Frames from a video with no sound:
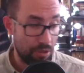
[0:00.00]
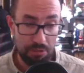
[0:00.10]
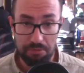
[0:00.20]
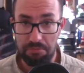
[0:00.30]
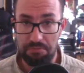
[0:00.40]

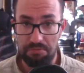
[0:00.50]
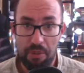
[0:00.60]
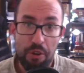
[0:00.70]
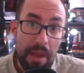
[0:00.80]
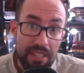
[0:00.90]
un
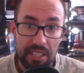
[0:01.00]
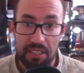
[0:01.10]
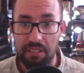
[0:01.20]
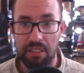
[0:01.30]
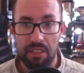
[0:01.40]

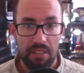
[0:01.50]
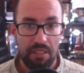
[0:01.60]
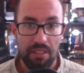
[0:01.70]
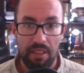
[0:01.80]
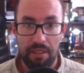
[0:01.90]
romántico
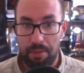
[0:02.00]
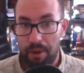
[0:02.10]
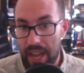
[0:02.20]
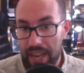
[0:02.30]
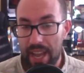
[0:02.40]
eh,
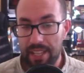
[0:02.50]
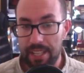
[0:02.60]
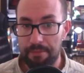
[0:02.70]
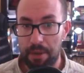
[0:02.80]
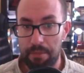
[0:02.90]
por la calle,
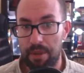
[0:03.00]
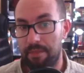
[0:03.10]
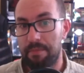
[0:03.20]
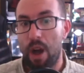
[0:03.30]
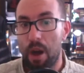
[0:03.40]
bueno, pues
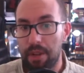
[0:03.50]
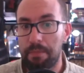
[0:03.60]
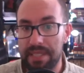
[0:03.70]
más o menos